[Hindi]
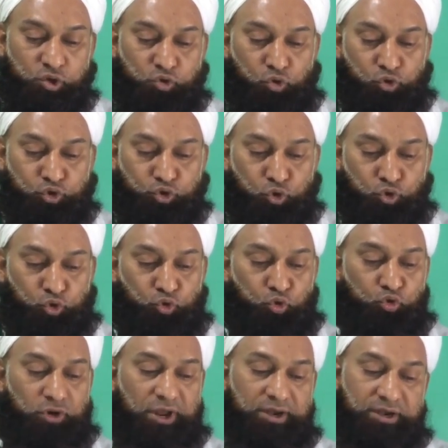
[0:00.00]
कोसों
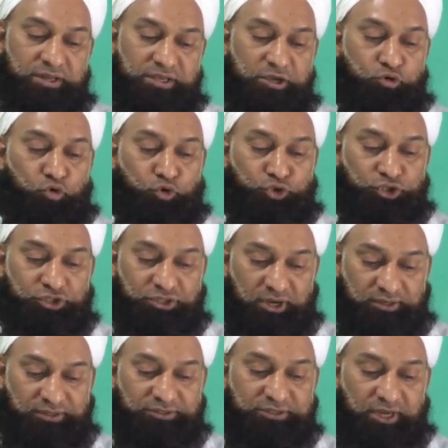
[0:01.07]
दूर रहने की कोशिश
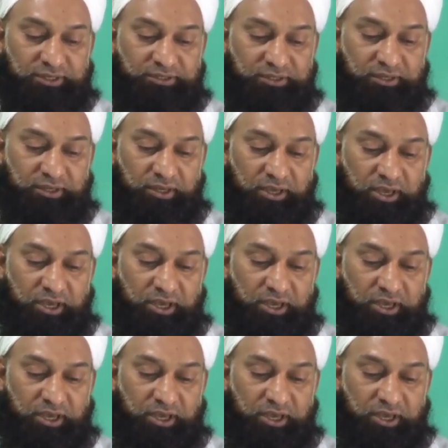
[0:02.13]
करनी चाहिए